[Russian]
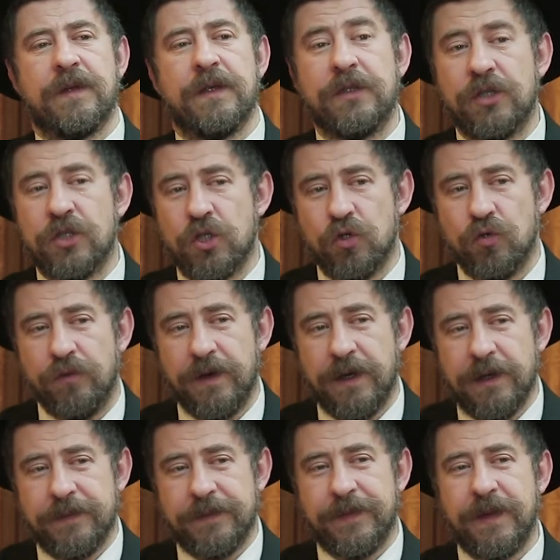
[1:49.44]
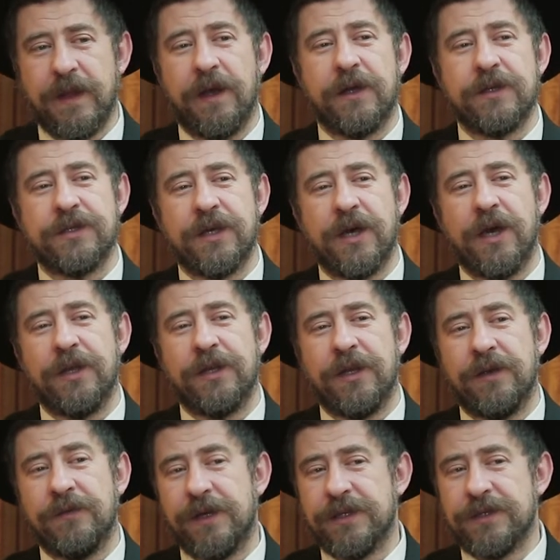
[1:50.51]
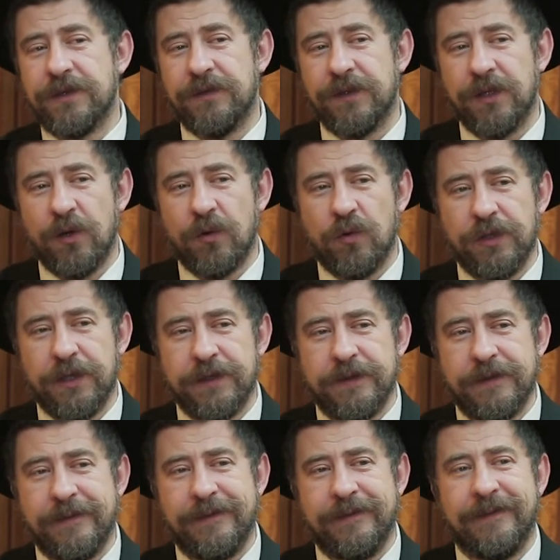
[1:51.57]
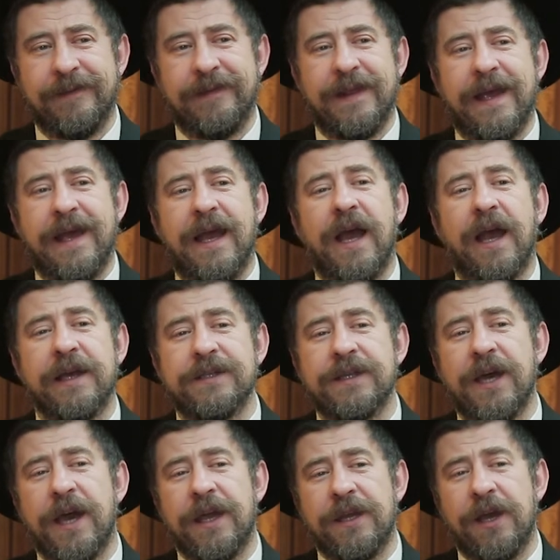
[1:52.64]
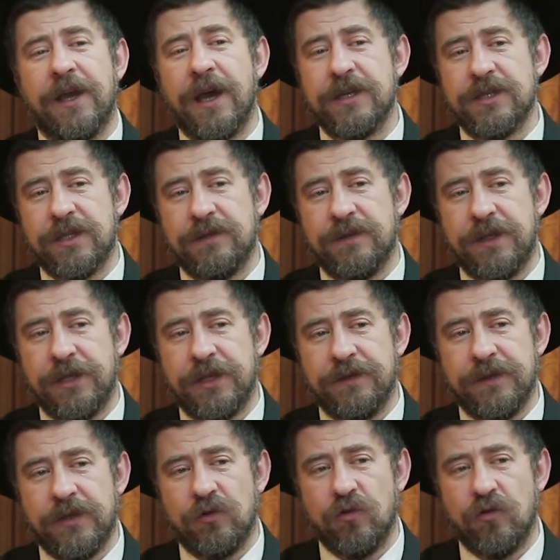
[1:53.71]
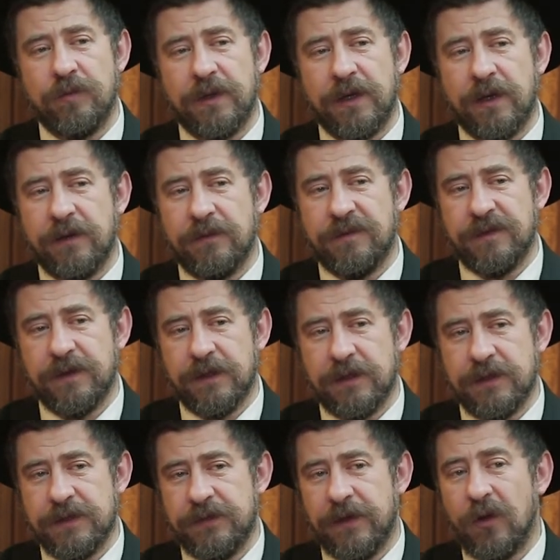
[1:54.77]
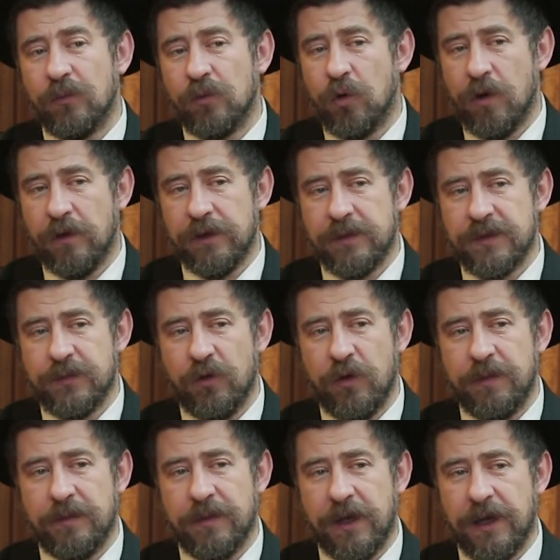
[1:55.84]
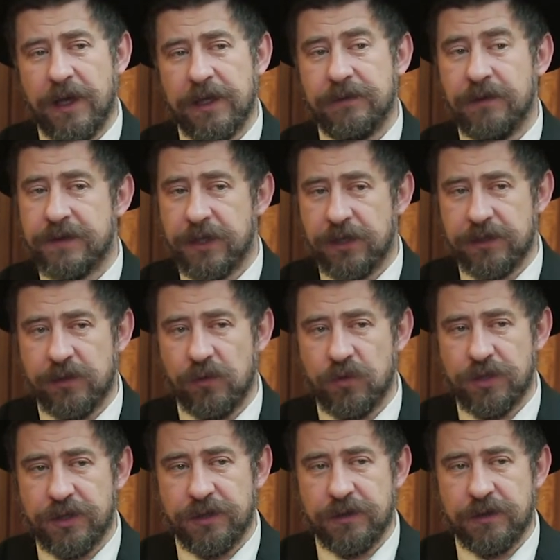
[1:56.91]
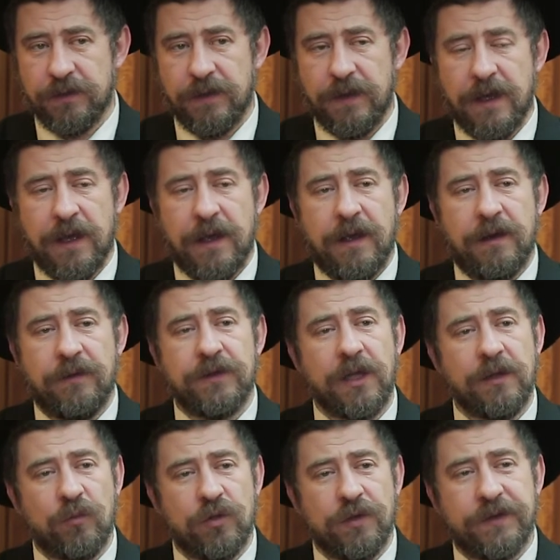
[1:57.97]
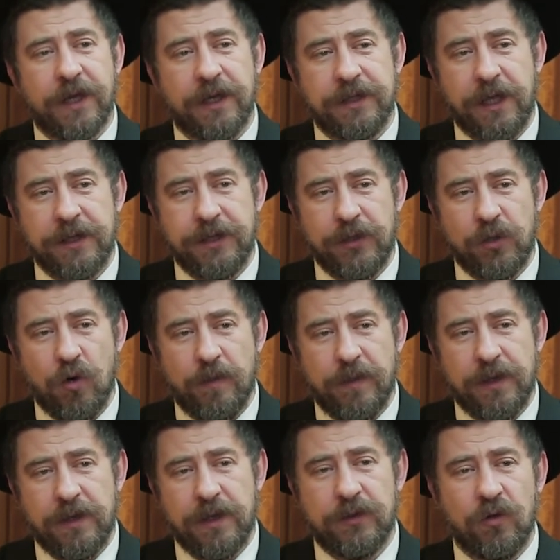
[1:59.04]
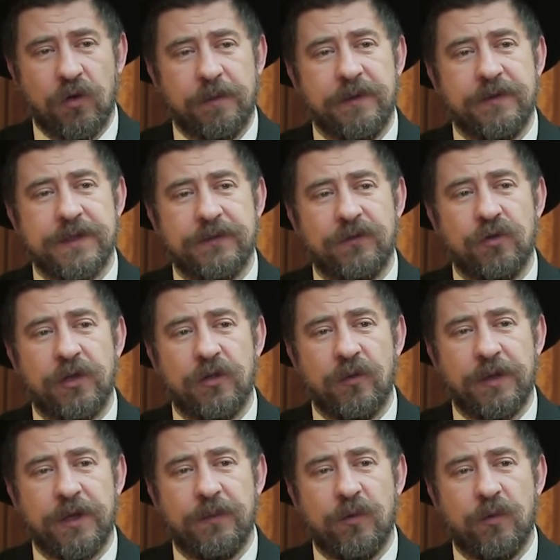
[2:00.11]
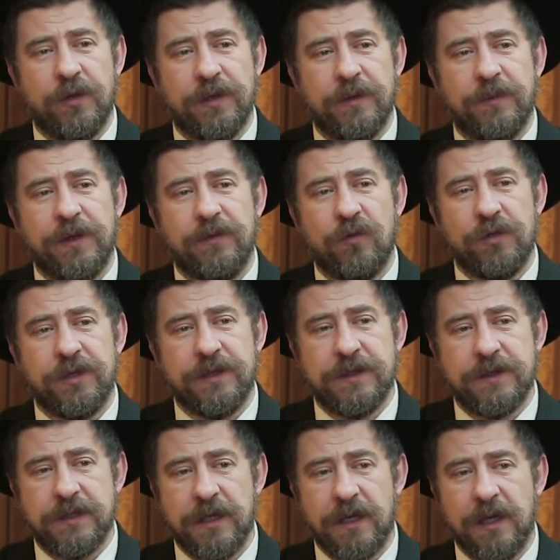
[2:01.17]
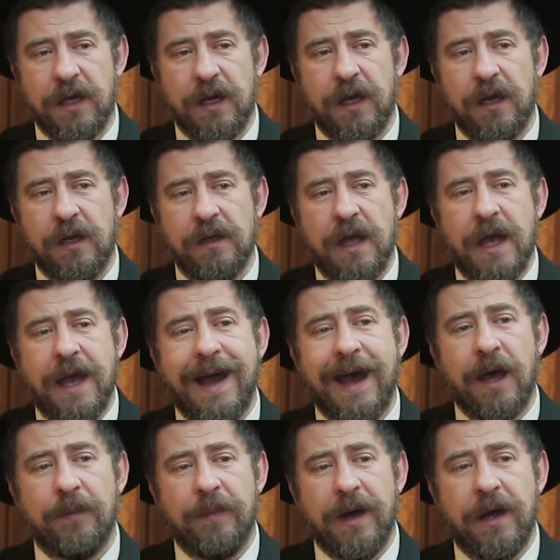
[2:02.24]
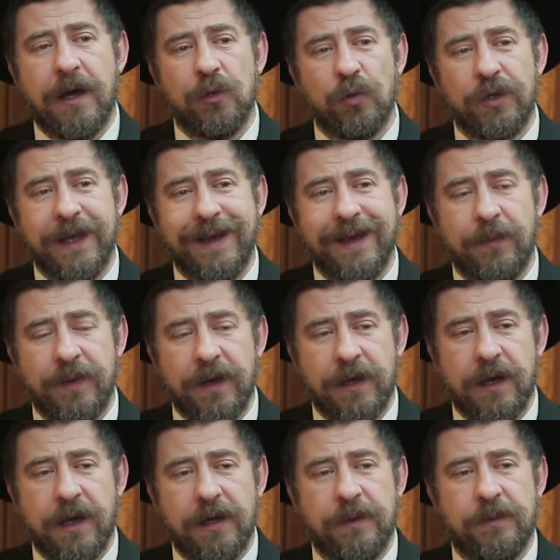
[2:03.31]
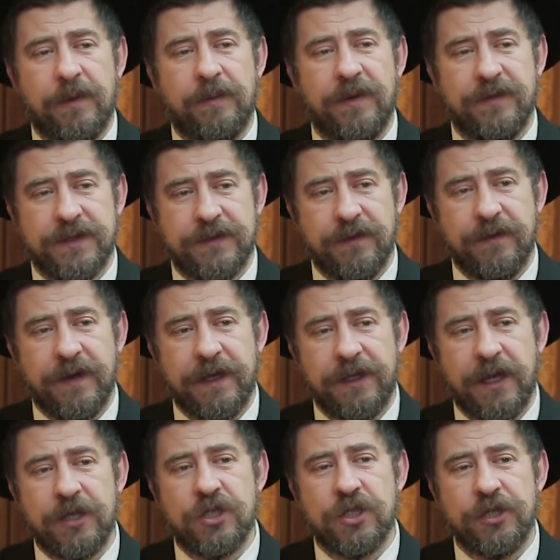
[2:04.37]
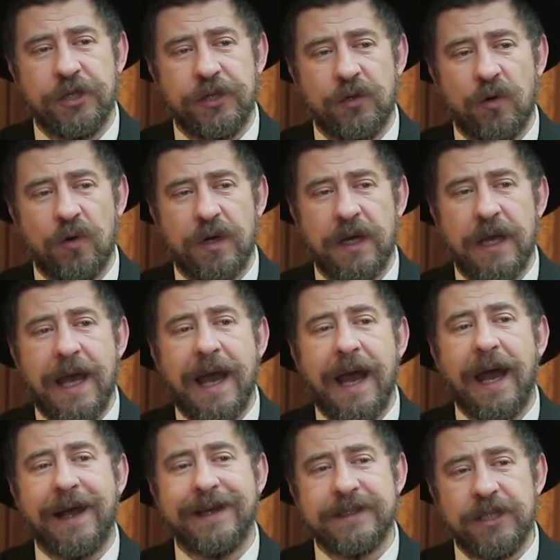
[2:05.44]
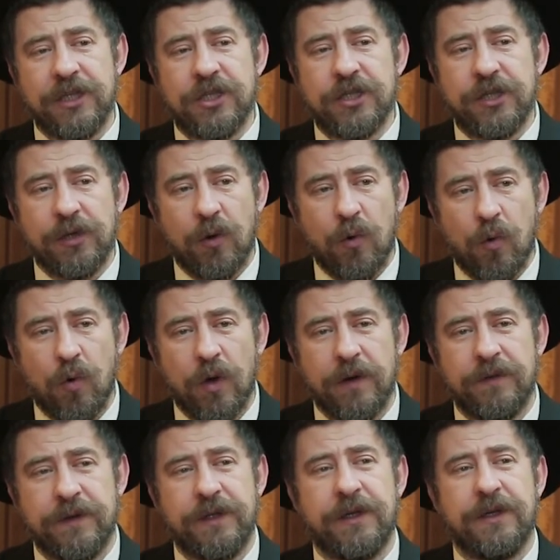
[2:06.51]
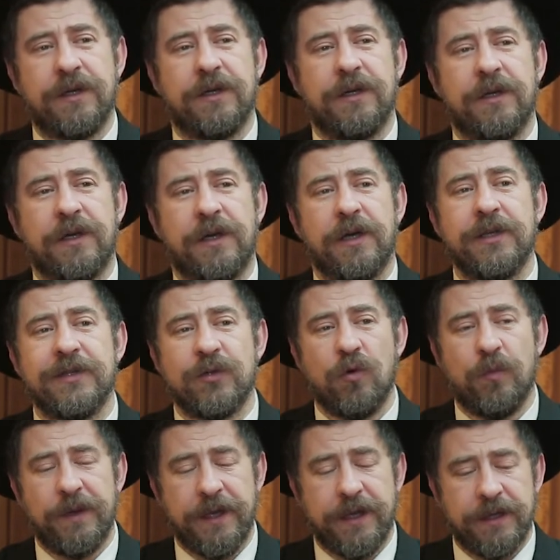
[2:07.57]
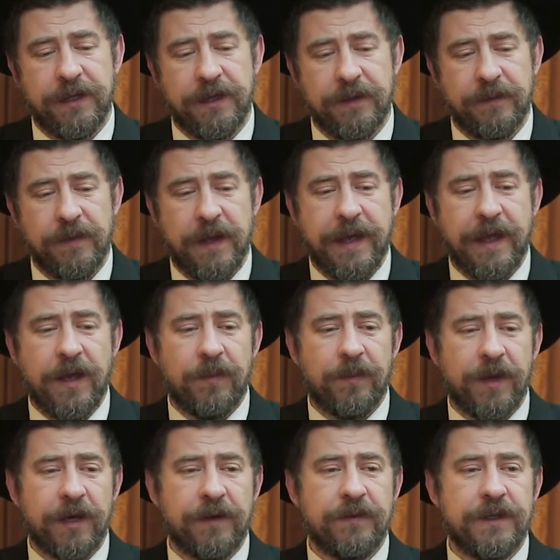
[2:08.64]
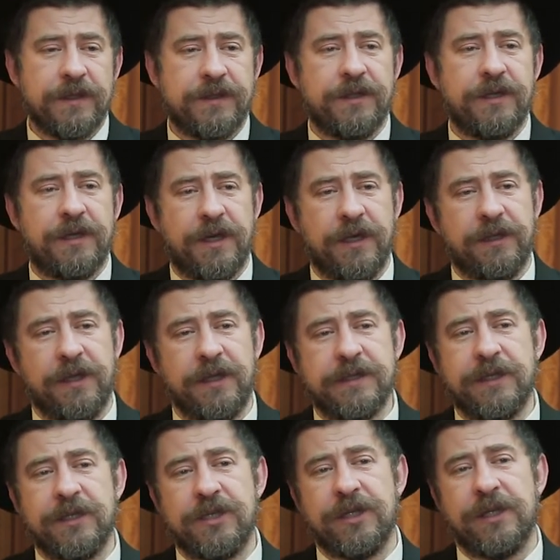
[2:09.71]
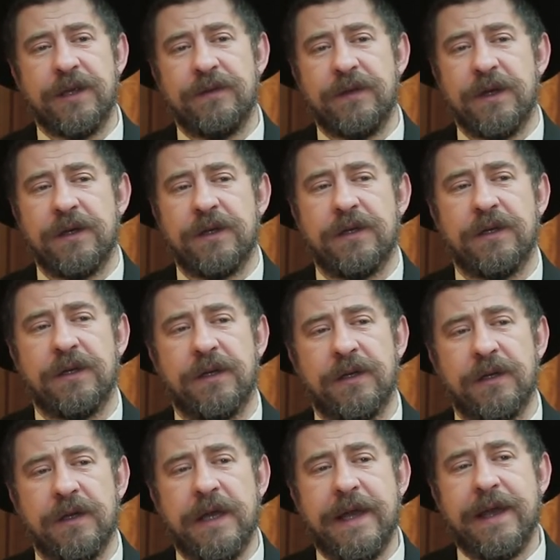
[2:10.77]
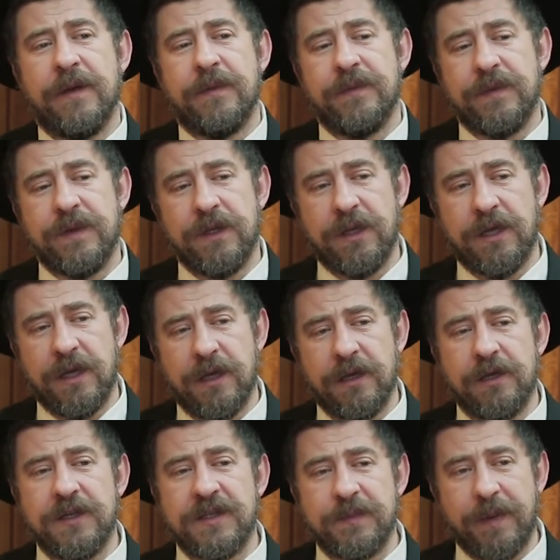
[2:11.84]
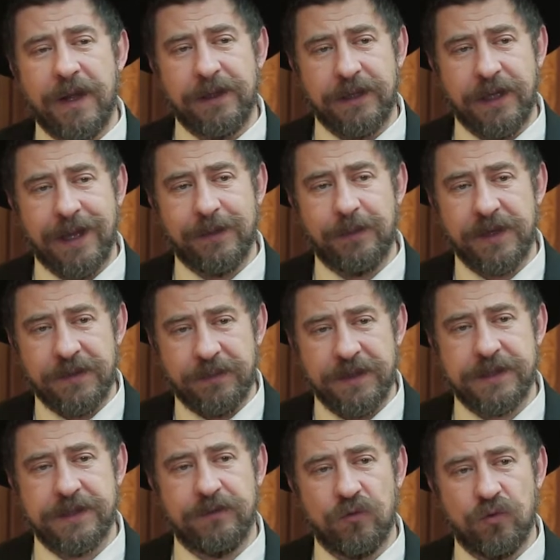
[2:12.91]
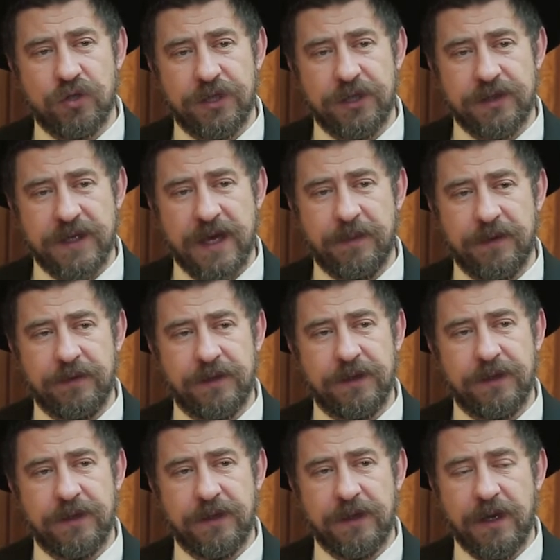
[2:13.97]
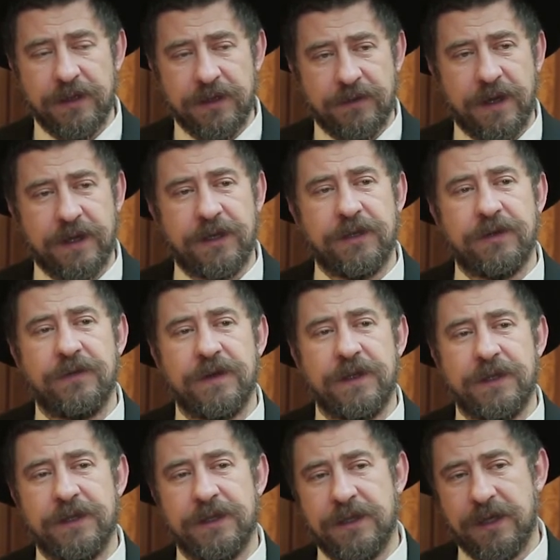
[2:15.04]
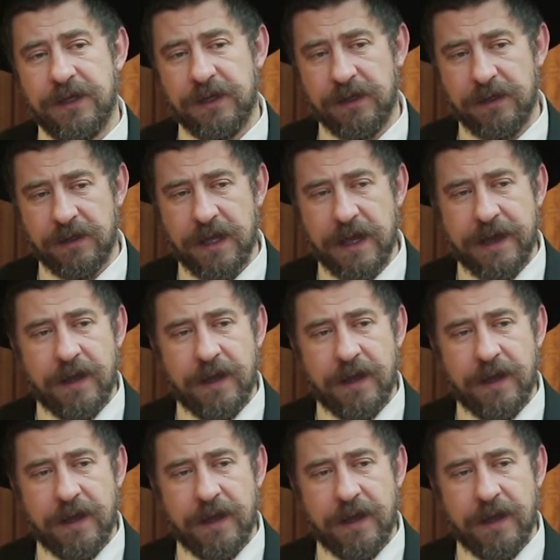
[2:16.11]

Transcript: От Шува – раскаяние еврейского народа, раскаяние каждого индивидуума в своем духовном сбое помогает во всех случаях. В Талмуде в трактате Йома, который повествует о Йом-Кипуре, приводится о Арбаха Луке Капара, повествование о четырех различных уровнях э, искупления. Первый из них – это если человек э, не исполнял предписывающие заповеди одевание тфилина,